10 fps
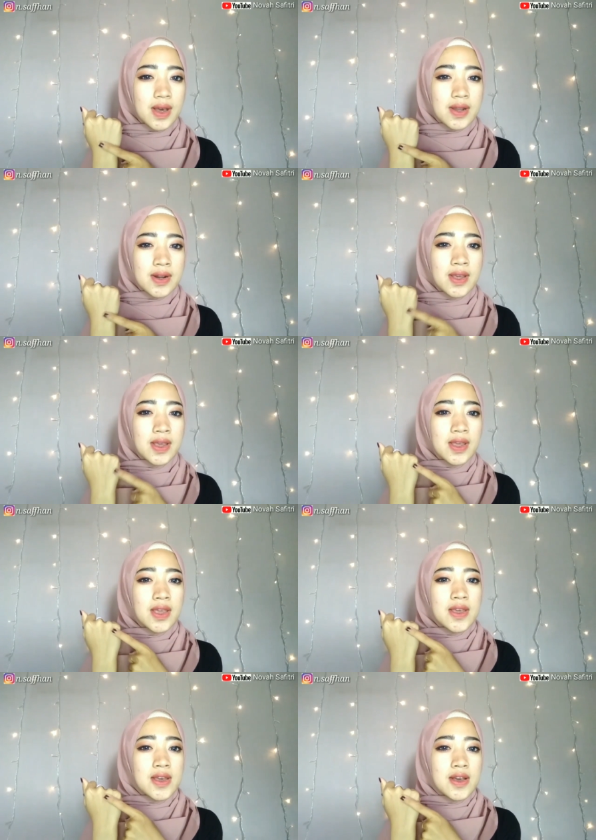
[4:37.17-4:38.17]
karena
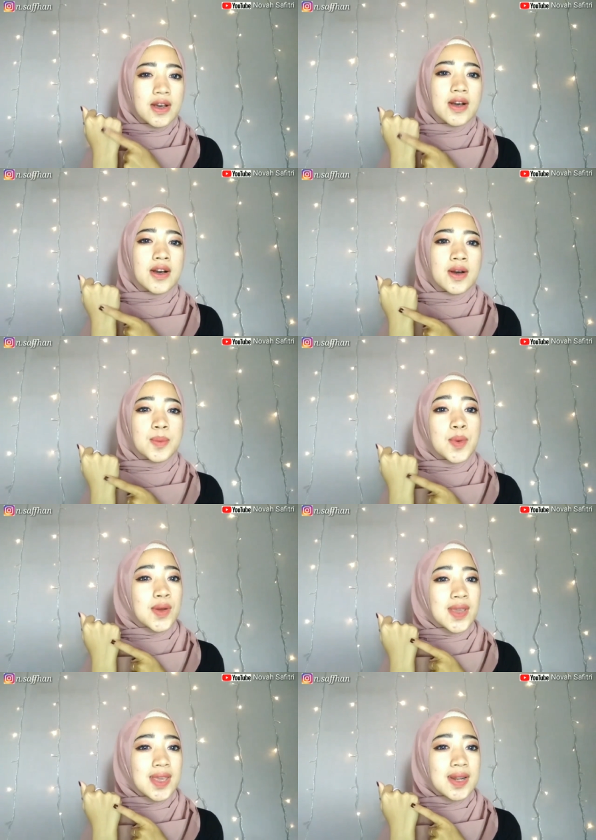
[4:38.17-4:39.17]
uh,
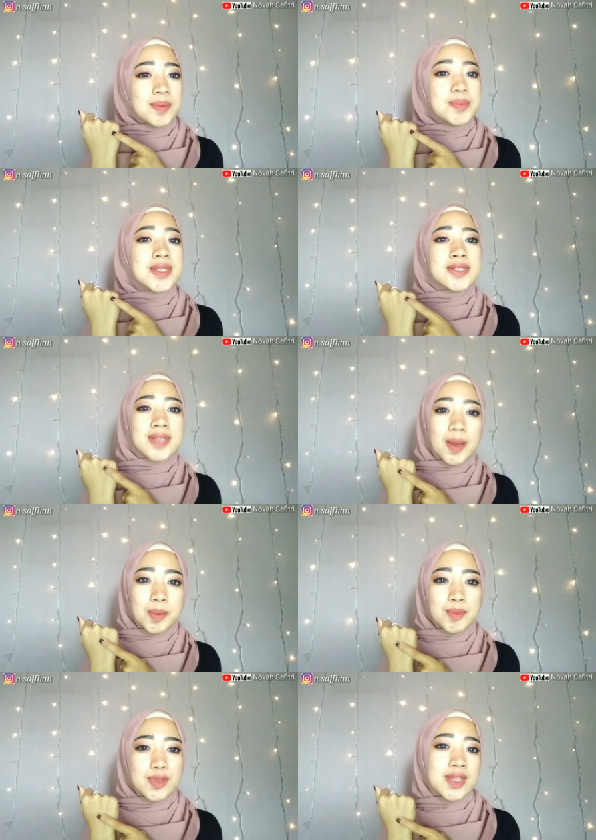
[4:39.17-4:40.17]
mungkin bisa
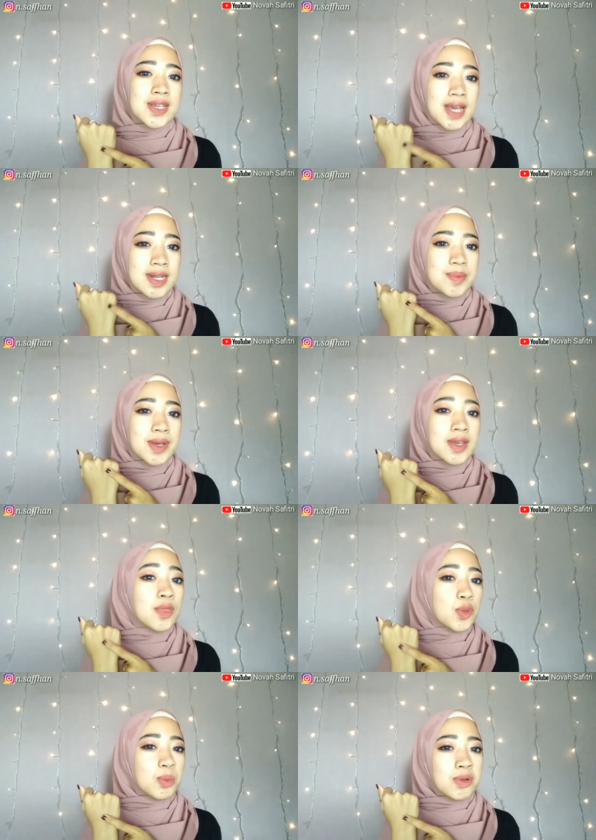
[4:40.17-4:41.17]
memutihkan di
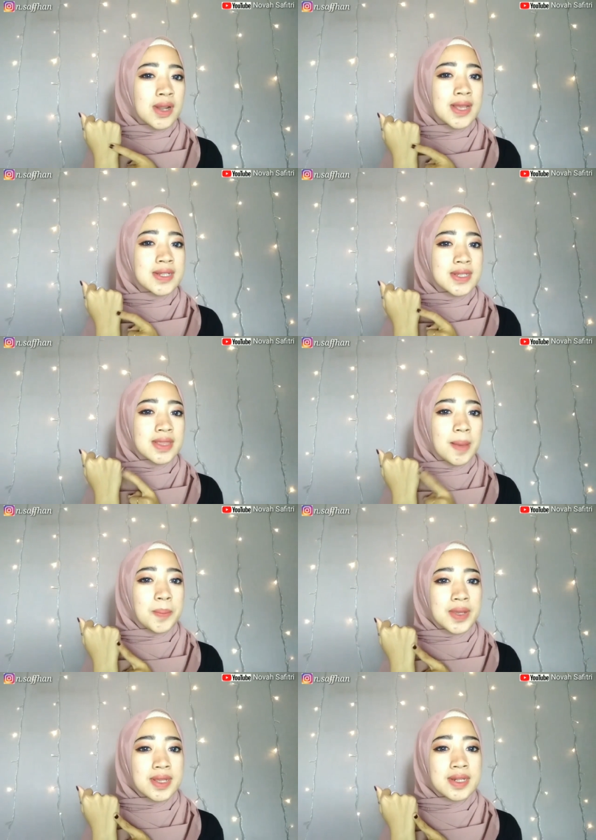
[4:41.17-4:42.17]
bagian tubuh lainnya,
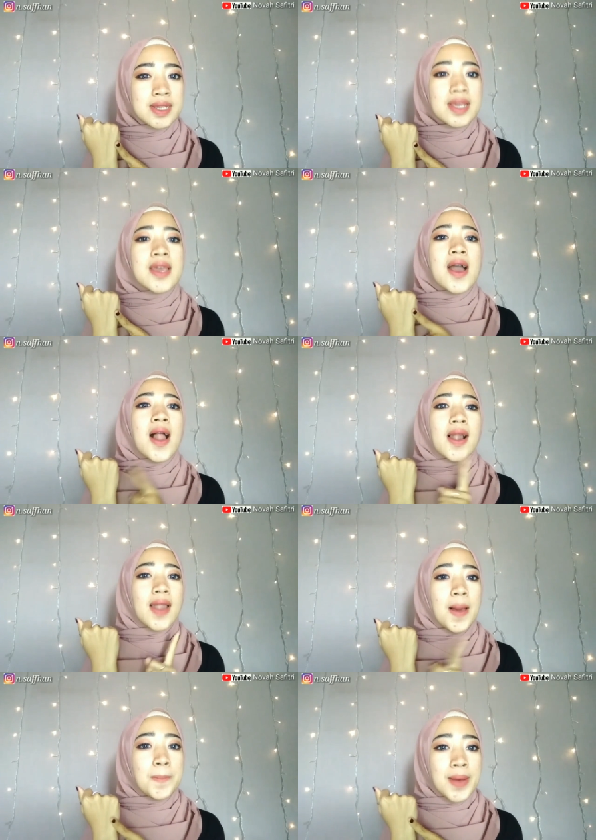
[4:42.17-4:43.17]
tapi ini
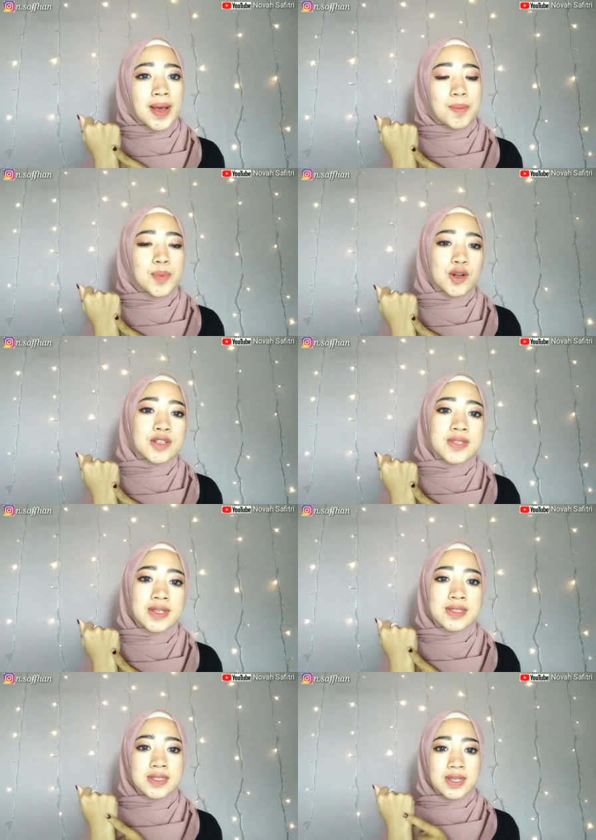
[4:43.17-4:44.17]
lama
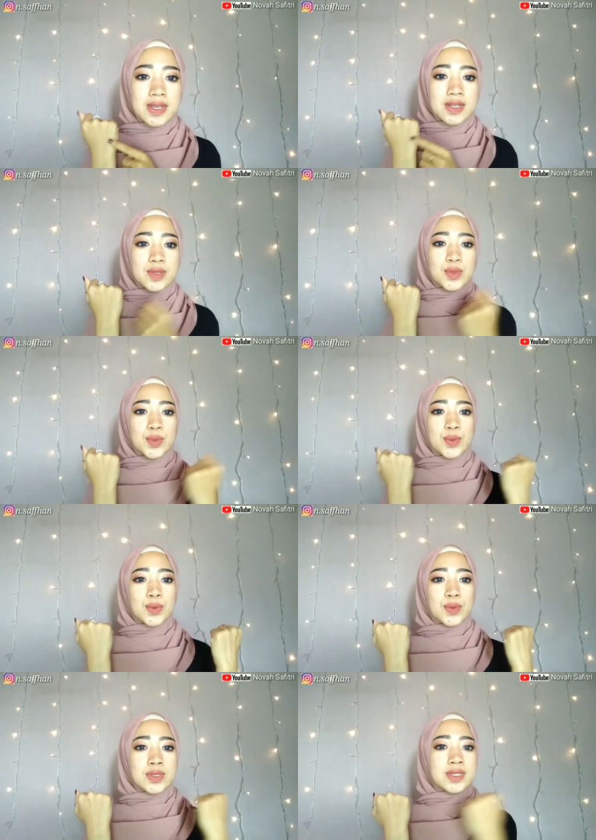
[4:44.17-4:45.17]
prosesnya gitu.
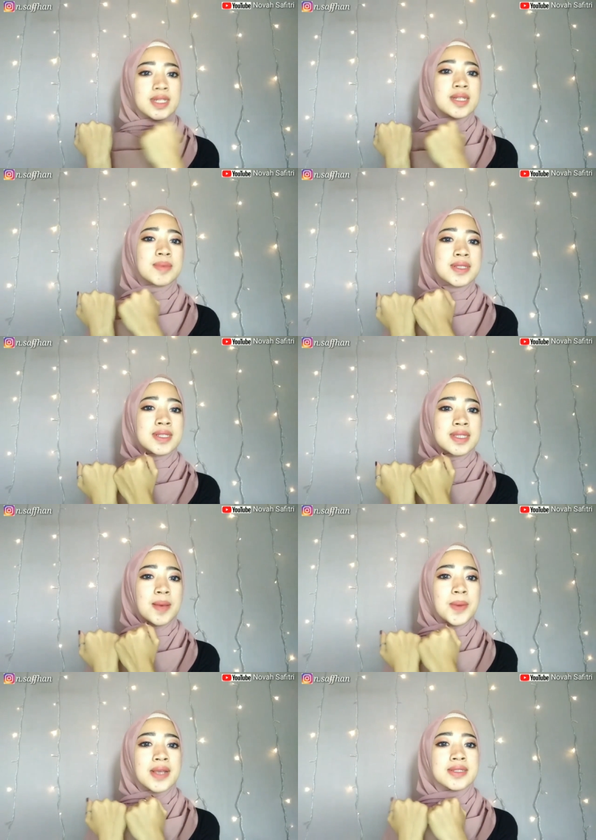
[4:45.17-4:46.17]
Jadi ini masih
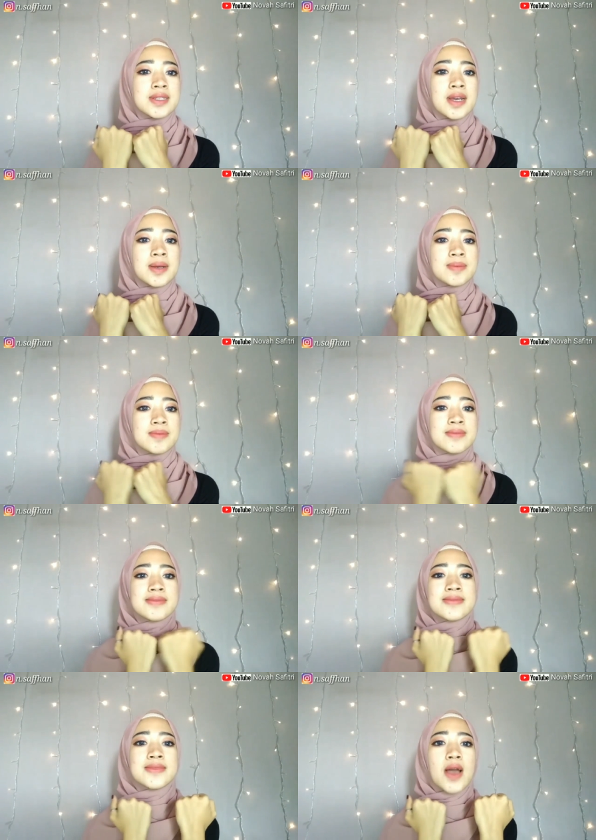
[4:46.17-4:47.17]
sama aja,
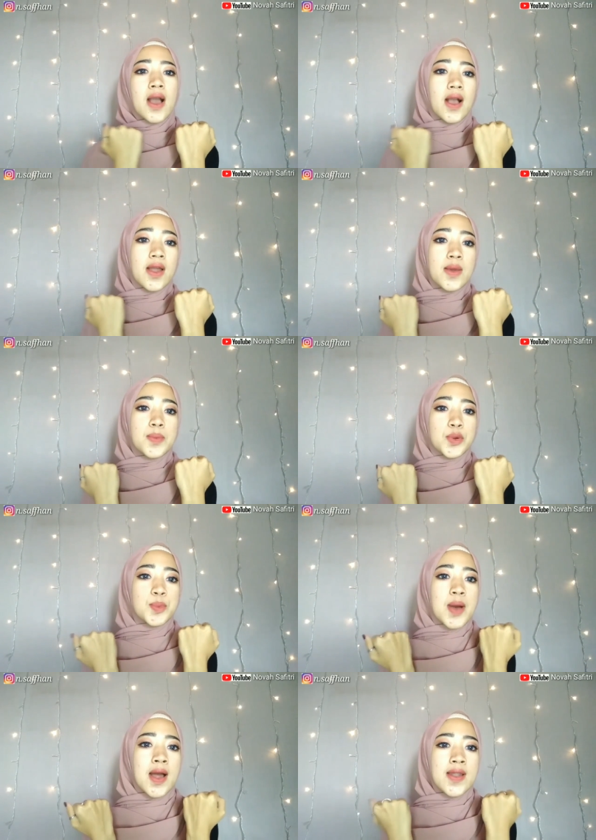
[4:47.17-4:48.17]
gak ada
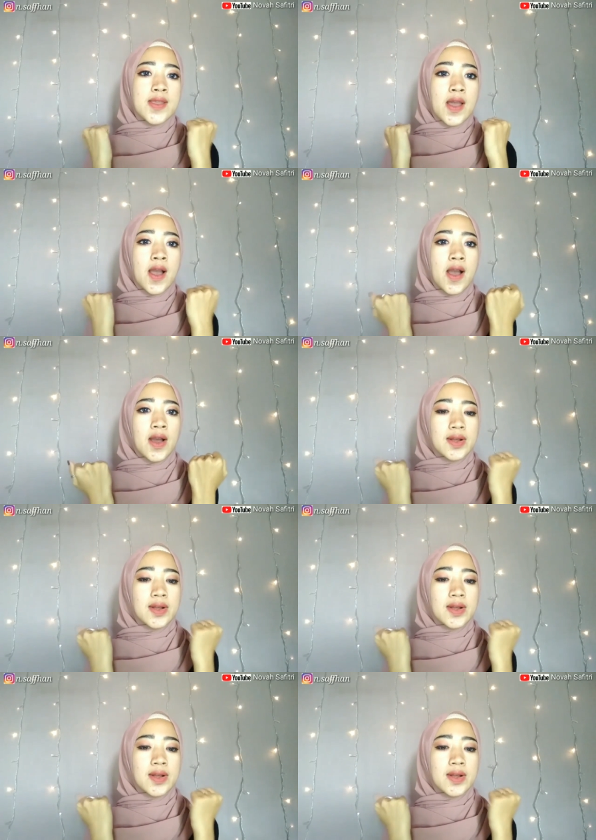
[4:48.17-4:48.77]
perubahannya